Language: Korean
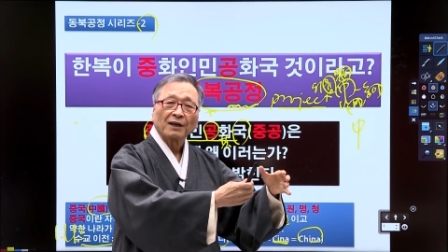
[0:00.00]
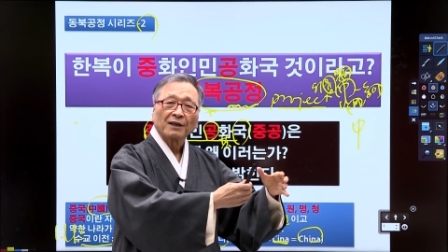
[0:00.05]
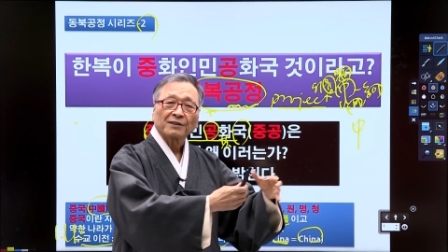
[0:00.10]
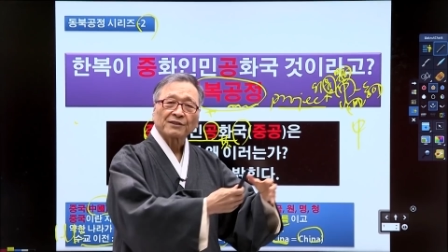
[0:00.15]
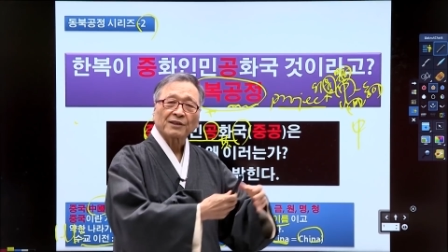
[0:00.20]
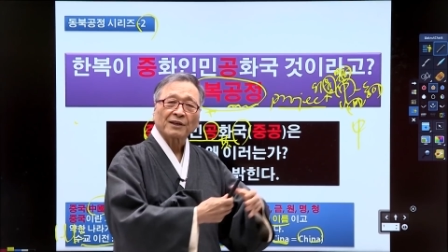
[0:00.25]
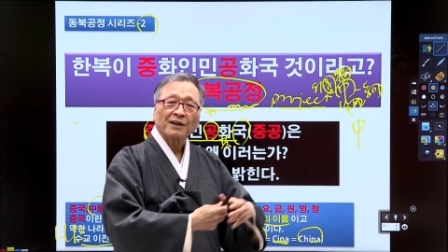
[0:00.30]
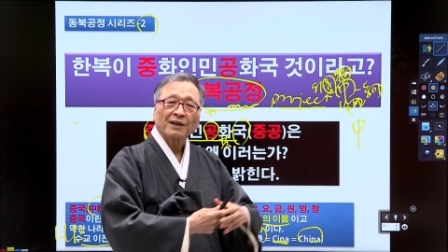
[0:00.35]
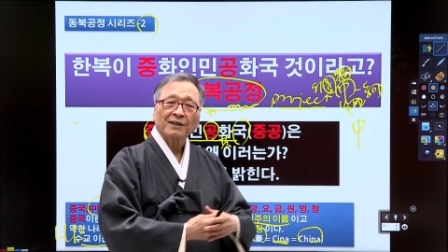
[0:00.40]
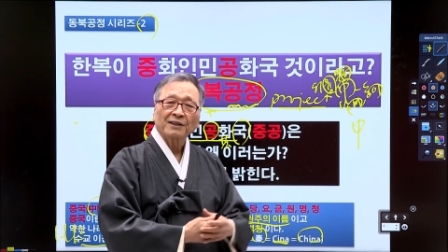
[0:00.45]

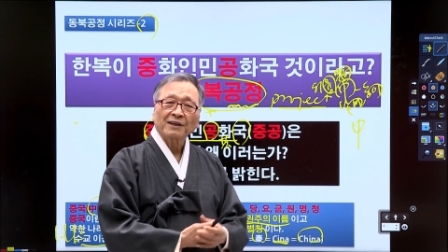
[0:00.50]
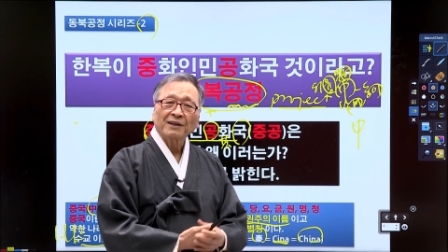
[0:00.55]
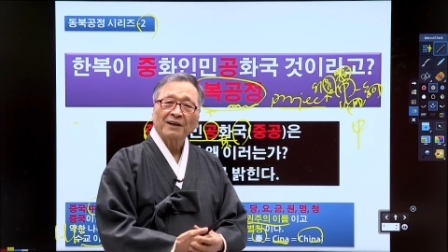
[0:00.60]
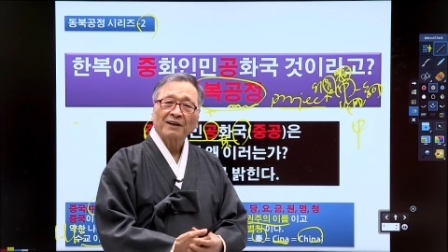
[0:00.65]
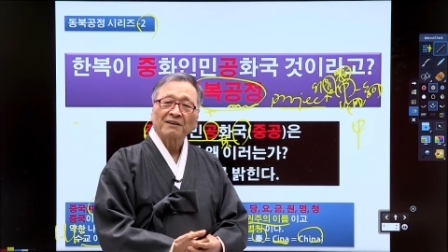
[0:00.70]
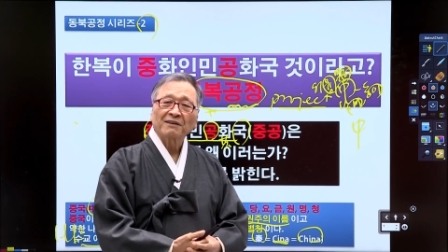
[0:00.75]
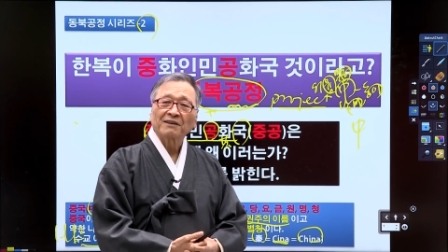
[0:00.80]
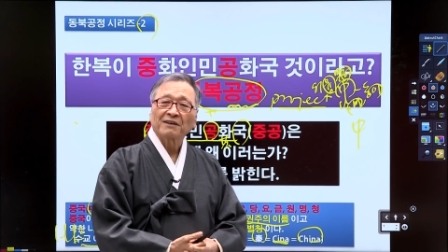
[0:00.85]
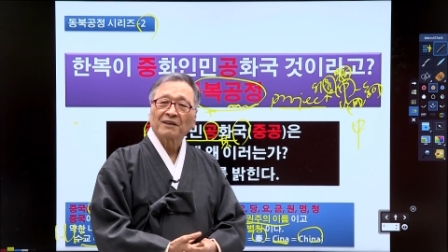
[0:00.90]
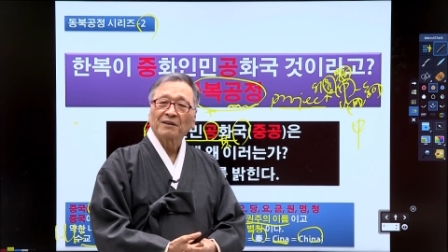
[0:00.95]

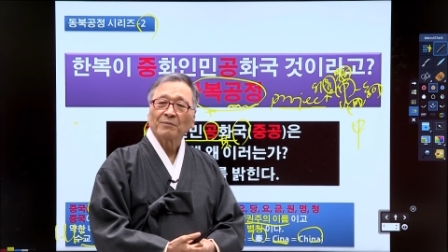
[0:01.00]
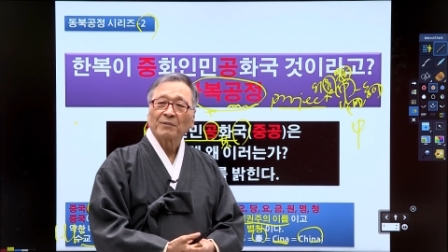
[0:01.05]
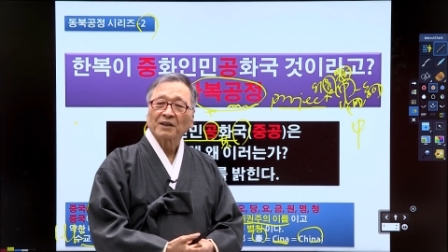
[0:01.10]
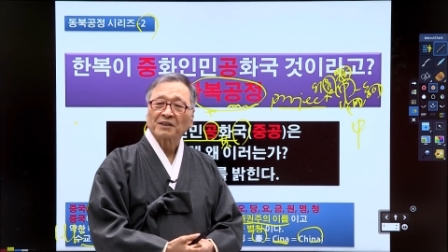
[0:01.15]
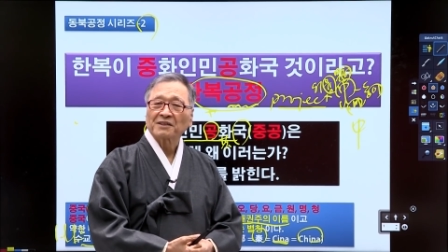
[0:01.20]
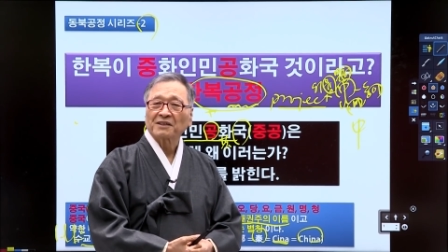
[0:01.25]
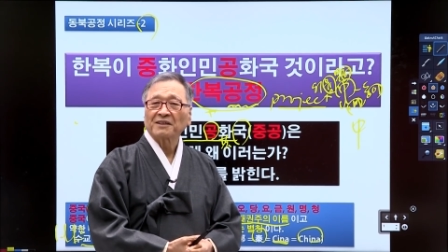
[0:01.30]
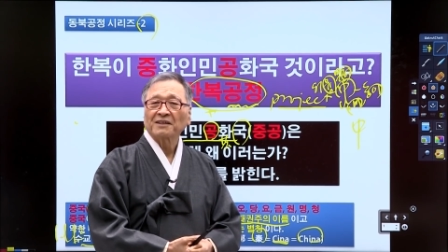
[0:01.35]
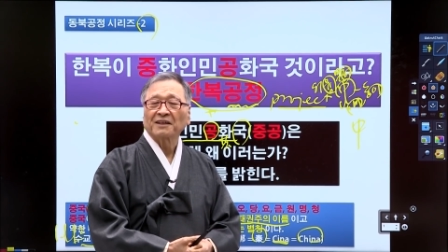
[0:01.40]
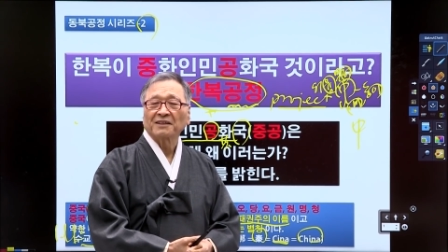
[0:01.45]
사대하는 거나
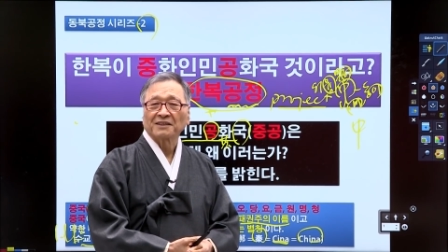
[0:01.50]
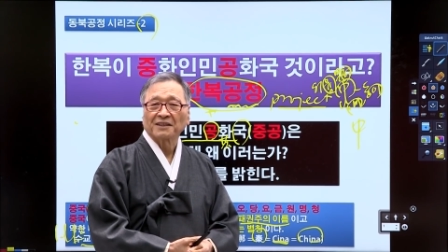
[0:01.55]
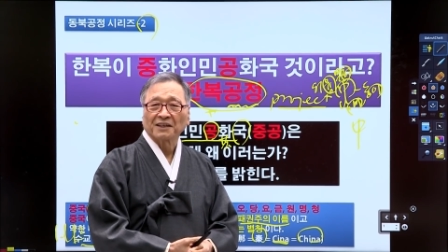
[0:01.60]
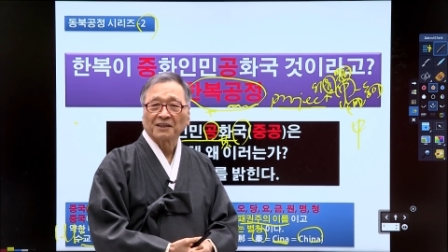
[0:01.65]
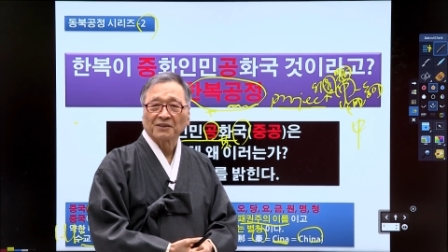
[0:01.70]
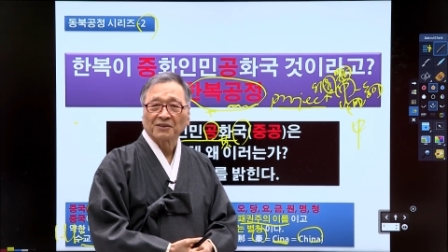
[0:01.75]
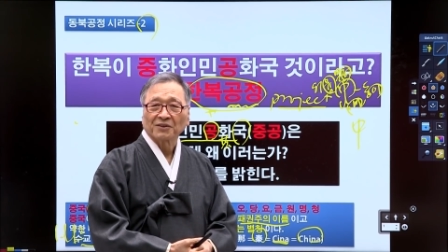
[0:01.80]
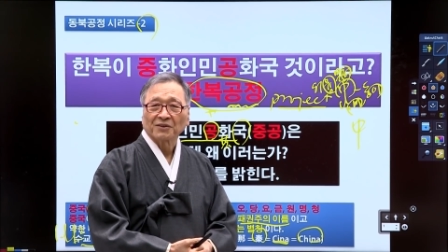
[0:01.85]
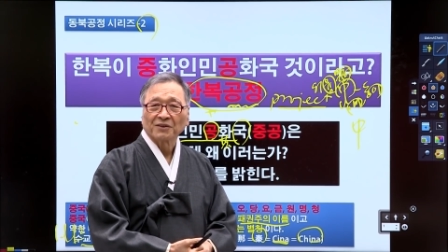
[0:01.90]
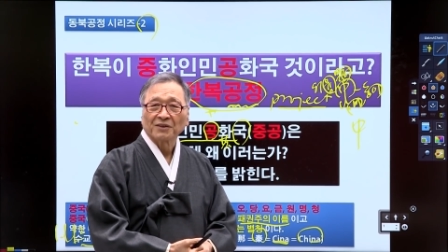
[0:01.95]

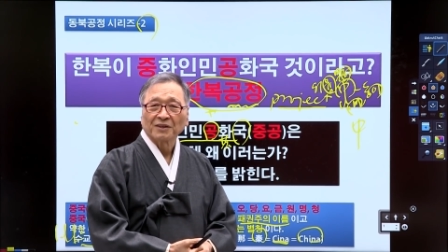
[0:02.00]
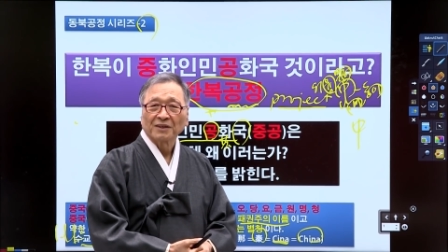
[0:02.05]
마찬가지예요.